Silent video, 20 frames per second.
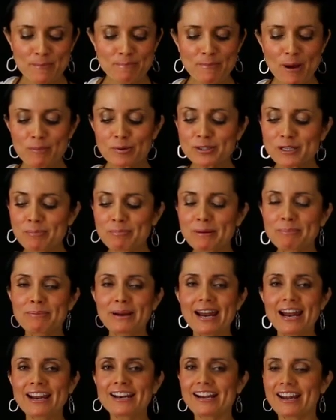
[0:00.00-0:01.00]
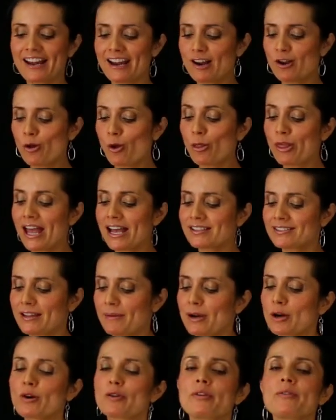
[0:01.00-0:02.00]
vamos a preparar lo de hasta
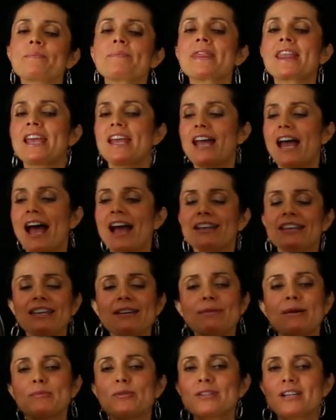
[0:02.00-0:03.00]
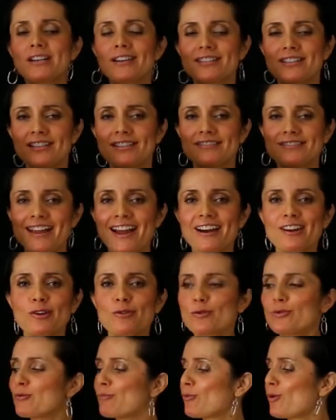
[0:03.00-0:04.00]
abajo. Aquí vamos a necesitar
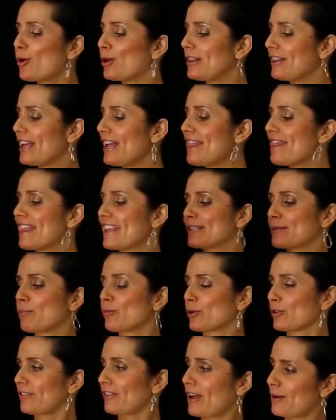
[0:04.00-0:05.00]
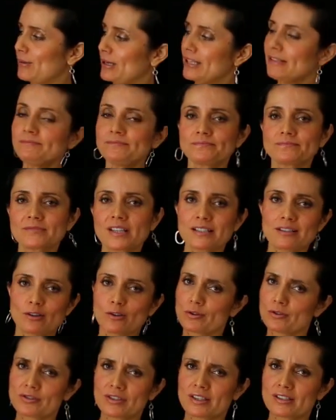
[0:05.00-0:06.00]
un molde desmontable, ese
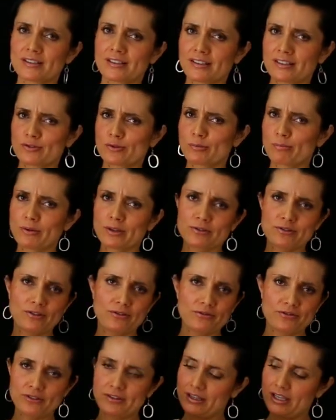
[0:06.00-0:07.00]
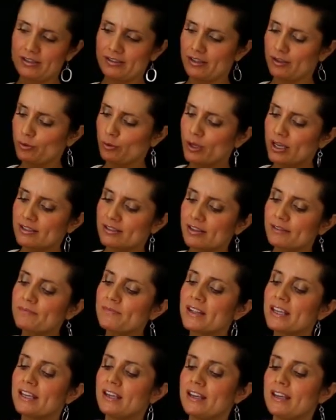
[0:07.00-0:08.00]
lo consigues en el súper o si no lo tienes en tu casa,
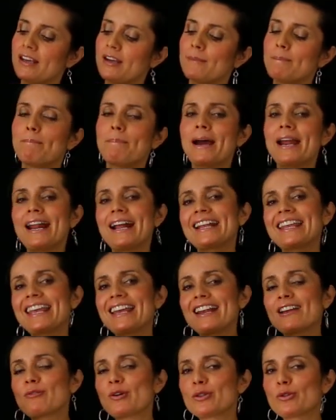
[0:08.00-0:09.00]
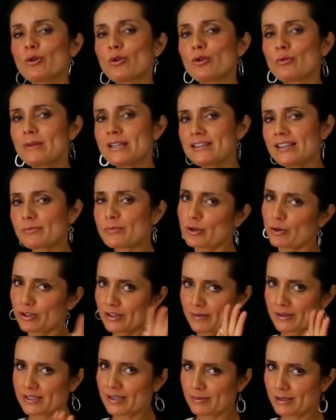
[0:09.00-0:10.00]
para que cuando lo metas, bueno,
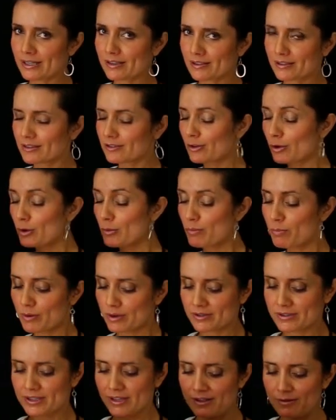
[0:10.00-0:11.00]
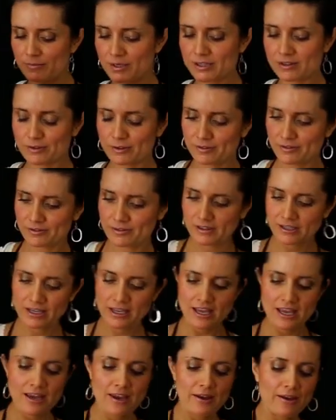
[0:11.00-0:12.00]
ahorita vas a ver todo el procedimiento.
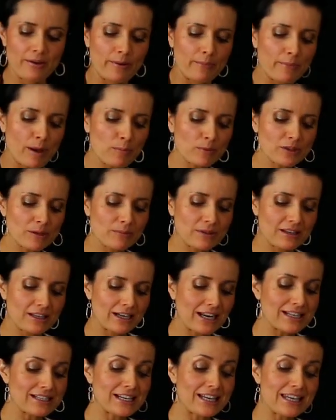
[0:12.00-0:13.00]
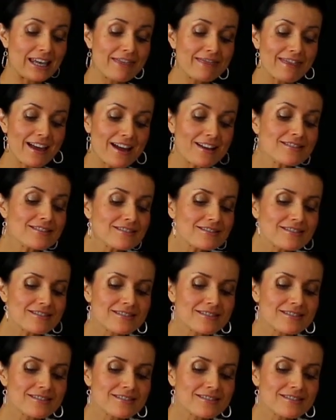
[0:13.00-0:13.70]
Vamos a meter las galletas